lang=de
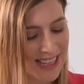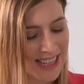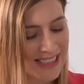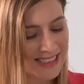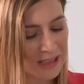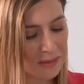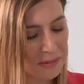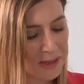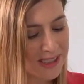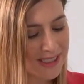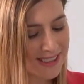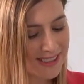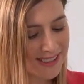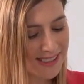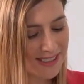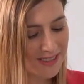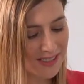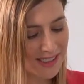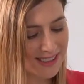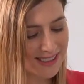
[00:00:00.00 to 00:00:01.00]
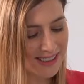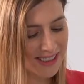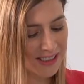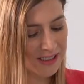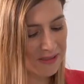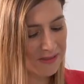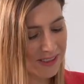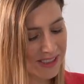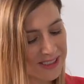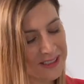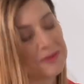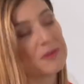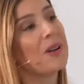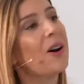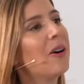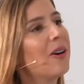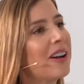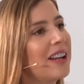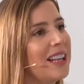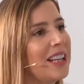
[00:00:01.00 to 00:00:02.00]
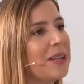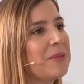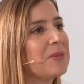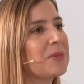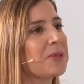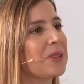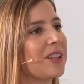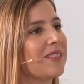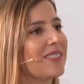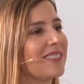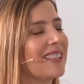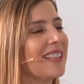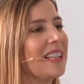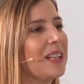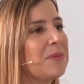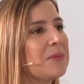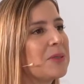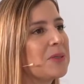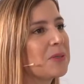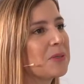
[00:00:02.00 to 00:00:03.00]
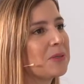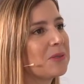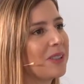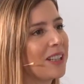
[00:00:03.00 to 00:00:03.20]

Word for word: Sabine, ist das was, äh, was du auch erlebst oder was erlebst du,